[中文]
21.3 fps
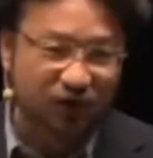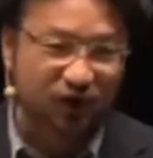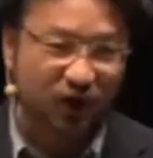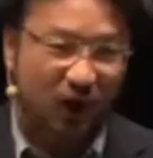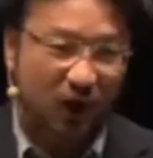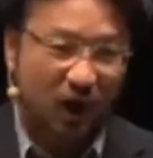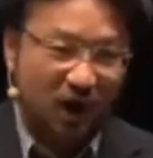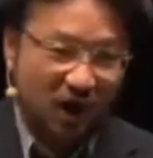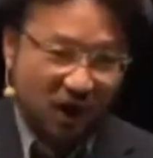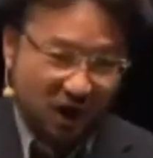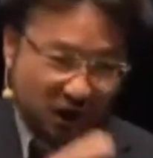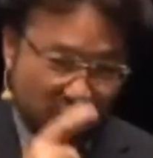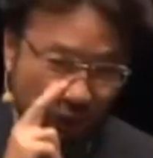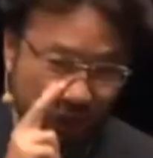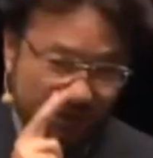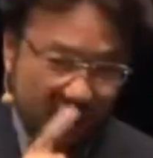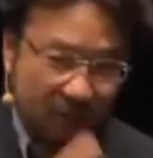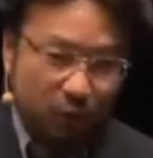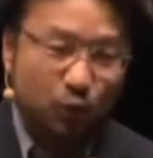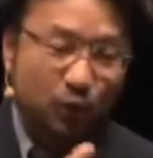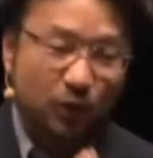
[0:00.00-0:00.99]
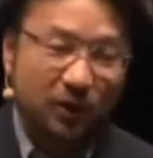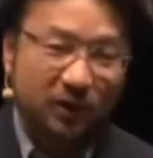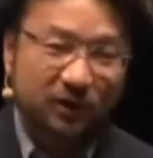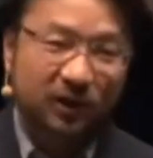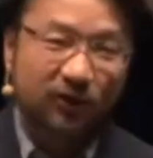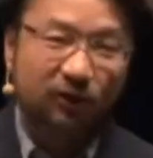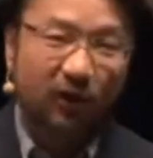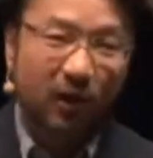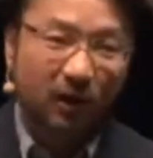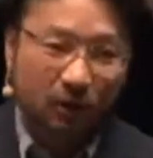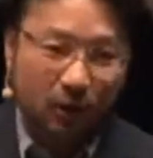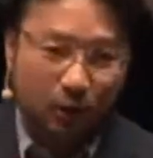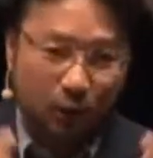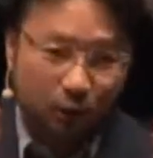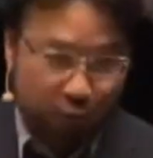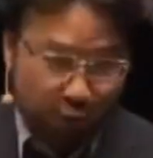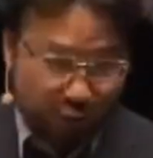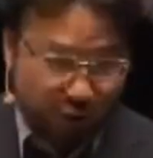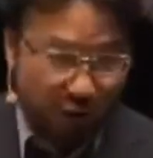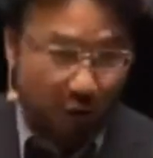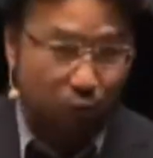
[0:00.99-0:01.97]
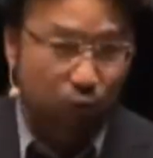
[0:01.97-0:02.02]
界有神学院的地方
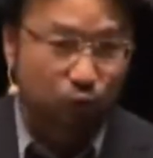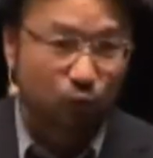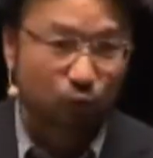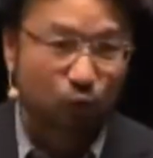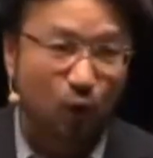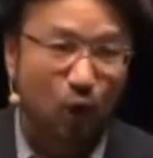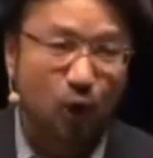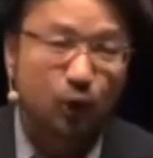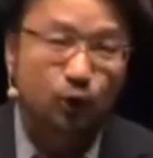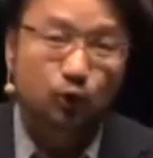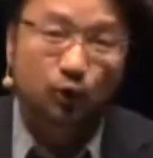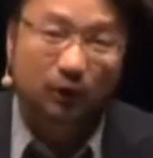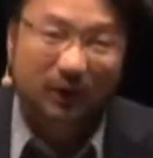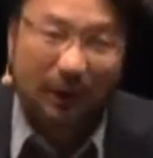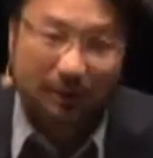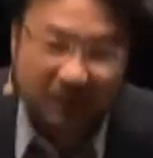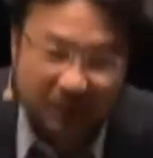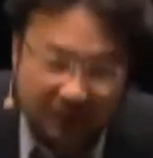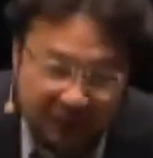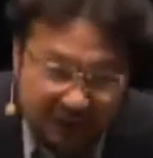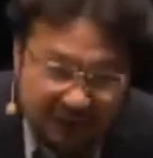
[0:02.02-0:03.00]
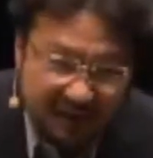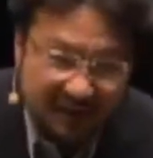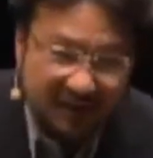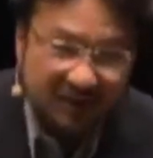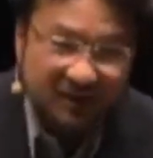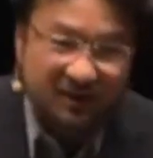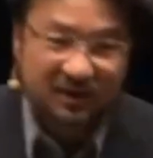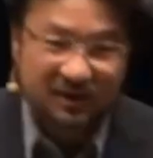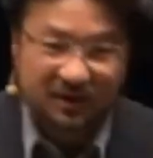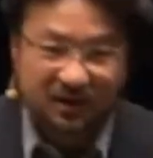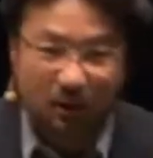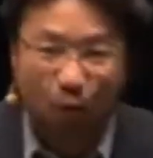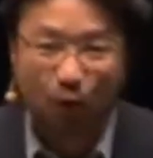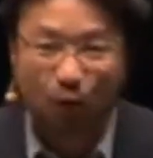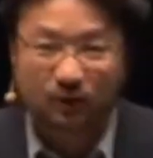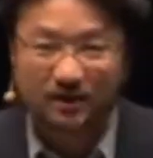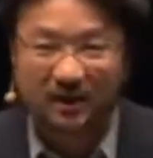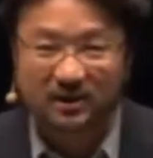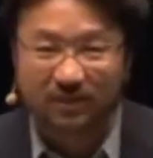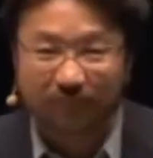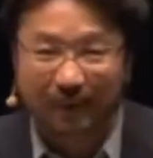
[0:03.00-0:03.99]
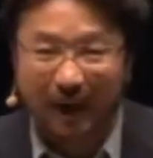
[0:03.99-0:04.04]
去教书，所以他们一生是生活
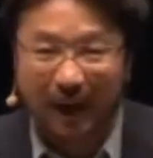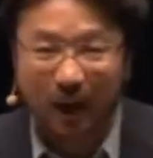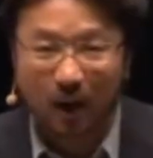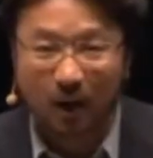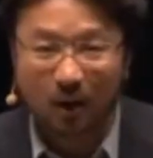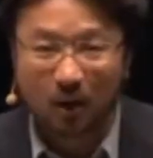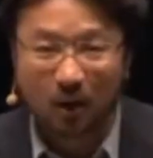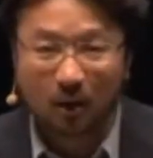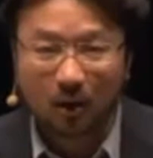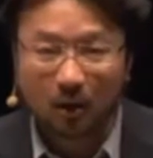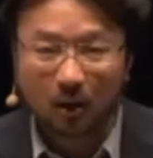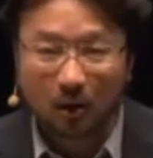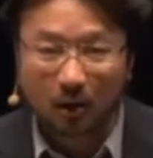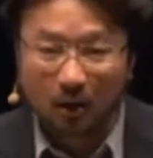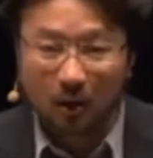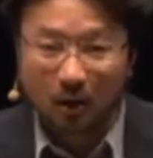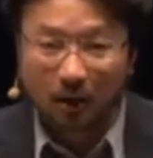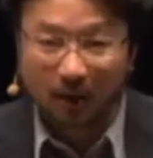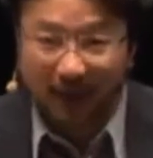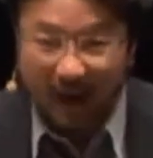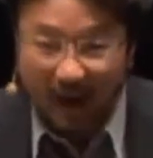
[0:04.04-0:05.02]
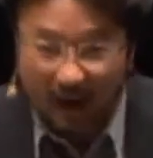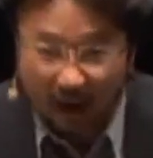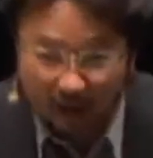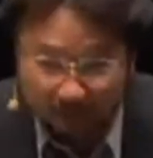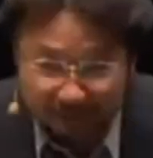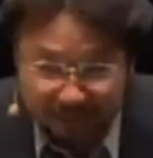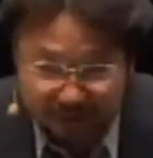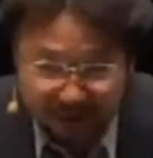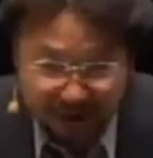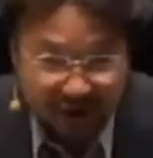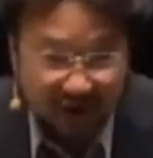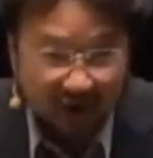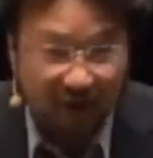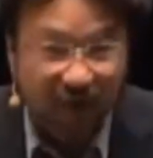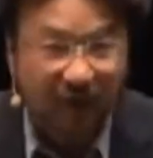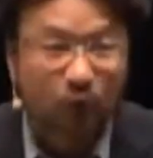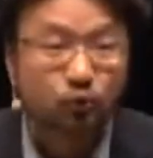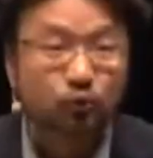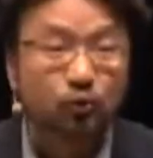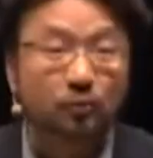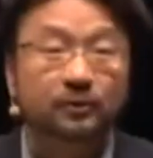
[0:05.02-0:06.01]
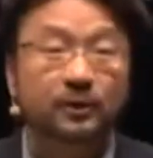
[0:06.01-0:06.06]
在什么？两个皮箱
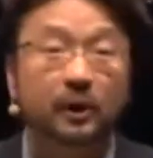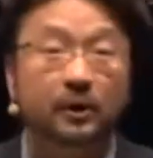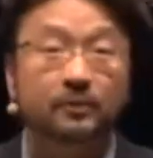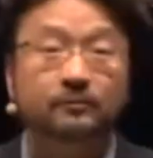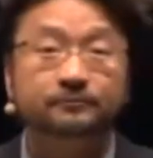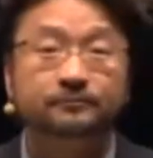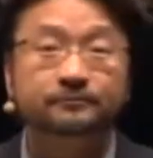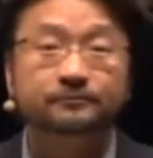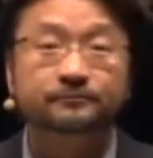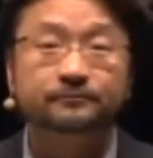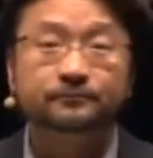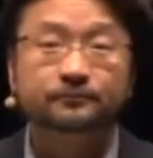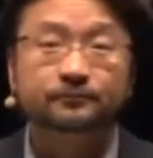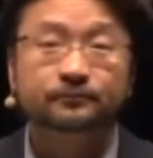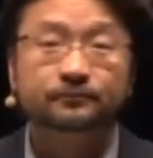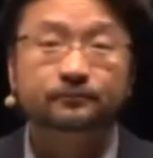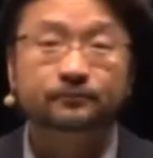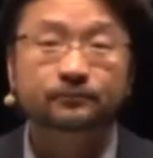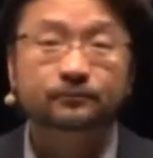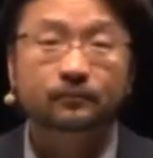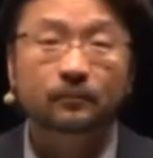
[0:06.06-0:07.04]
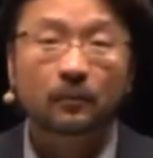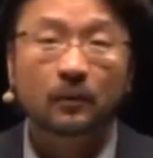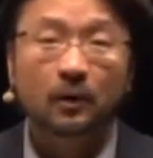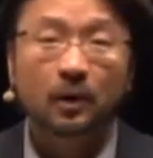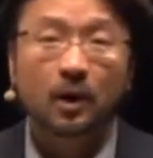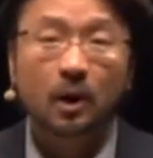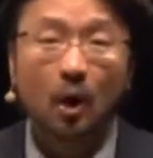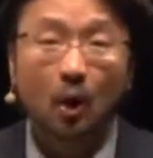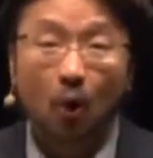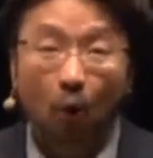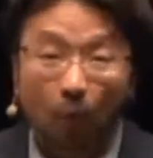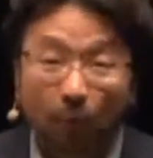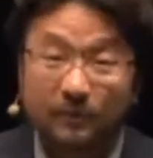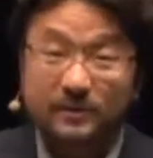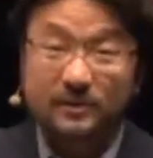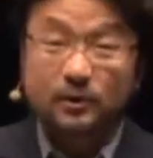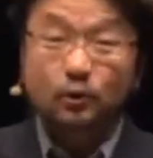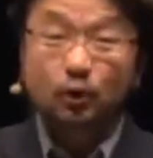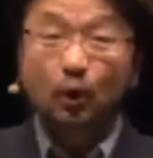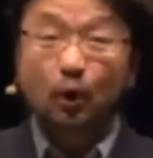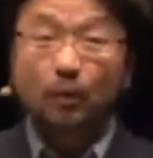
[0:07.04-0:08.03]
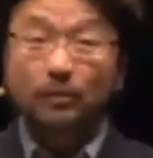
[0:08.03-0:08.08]
当中的。我不是
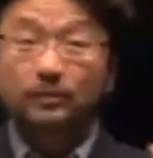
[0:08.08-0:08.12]
说我